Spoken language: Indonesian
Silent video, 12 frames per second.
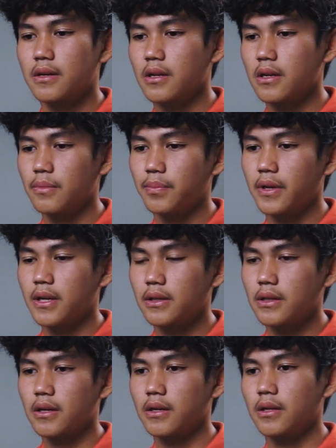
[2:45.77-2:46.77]
dari
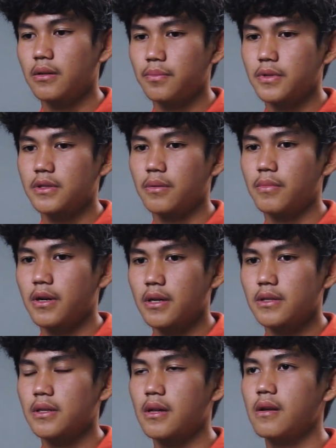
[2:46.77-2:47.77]
pelatih Akademi PSM
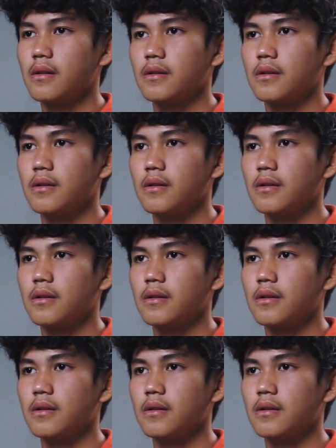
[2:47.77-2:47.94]
Makassar